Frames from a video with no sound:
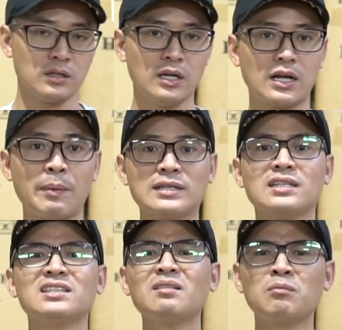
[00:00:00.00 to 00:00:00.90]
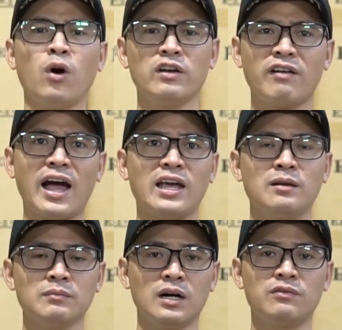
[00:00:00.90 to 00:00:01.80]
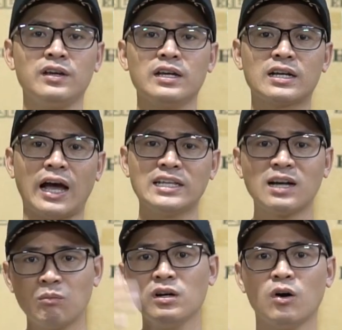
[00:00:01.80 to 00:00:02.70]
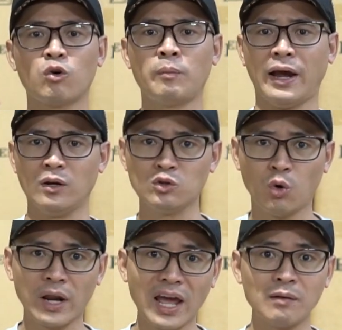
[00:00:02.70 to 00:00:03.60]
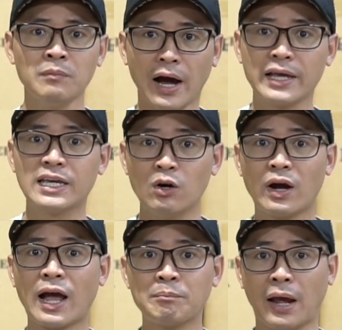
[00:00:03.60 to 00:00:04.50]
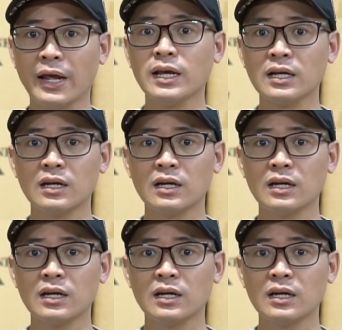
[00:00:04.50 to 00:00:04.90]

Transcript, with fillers: thì các bạn sẽ rất mỏi vai, bởi vì cái trọng lượng của máy nó dồn hết mười ki lô gam máy,